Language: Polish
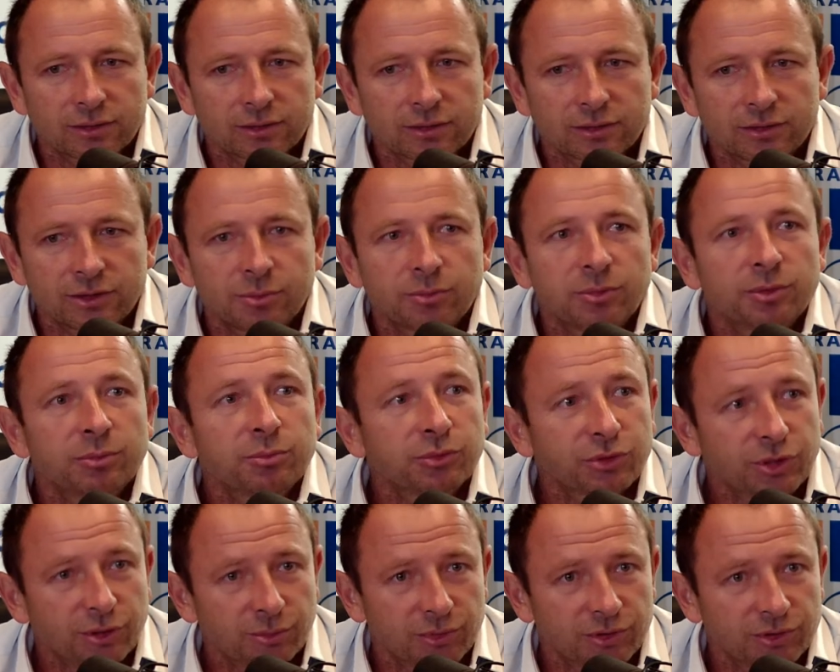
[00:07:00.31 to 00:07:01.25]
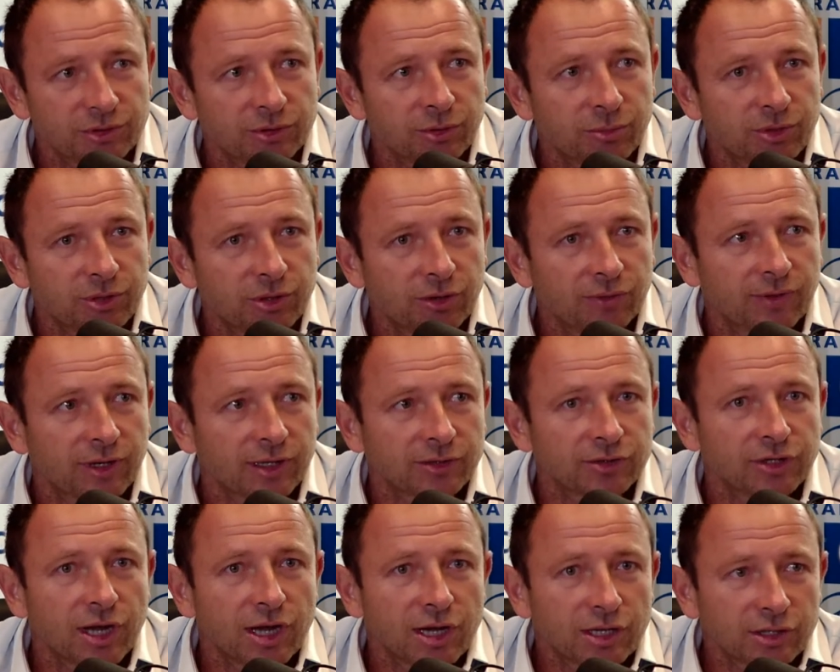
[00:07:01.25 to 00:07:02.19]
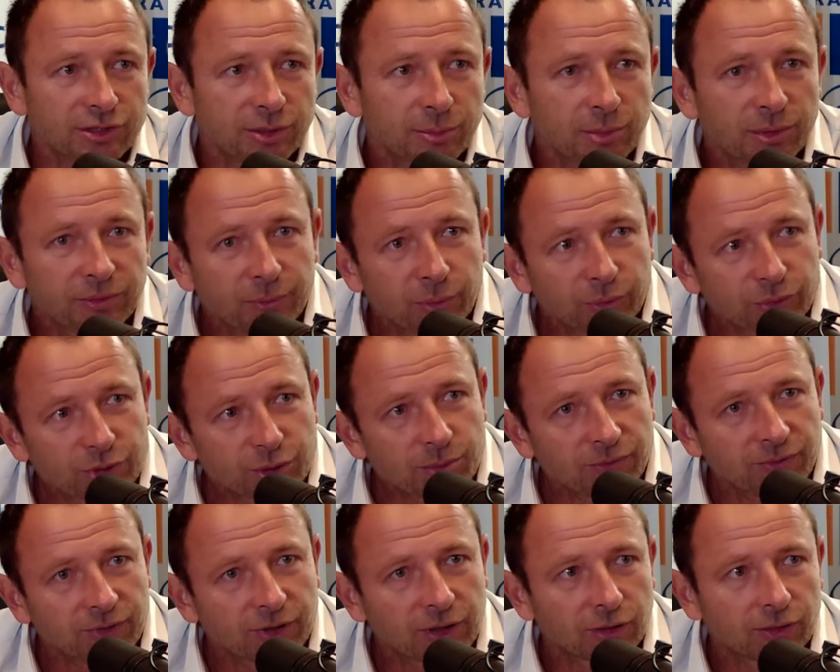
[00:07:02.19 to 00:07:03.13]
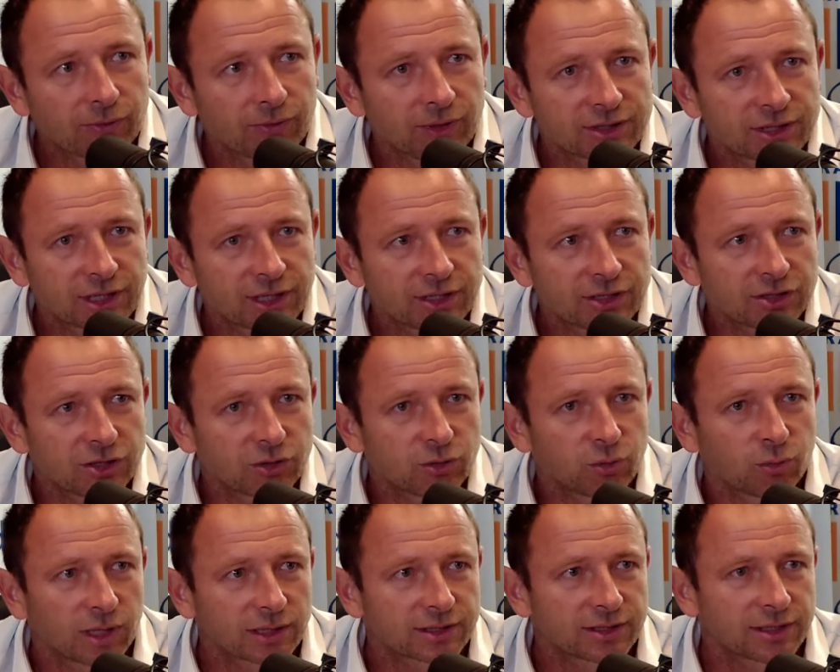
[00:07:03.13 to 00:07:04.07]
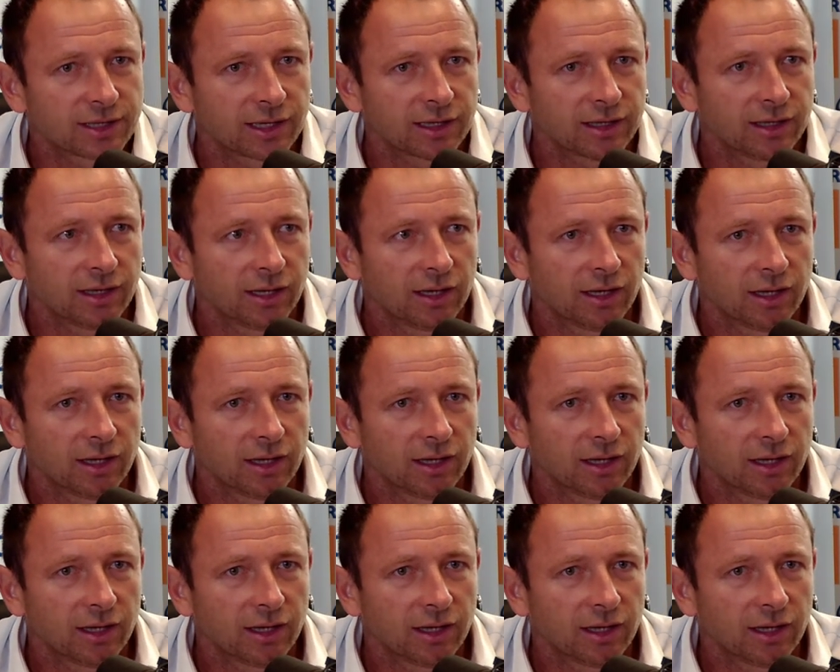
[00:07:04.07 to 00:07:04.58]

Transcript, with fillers: gdzie my musimy zdominować, gdzie my musimy wykrywać jakieś sytuacje,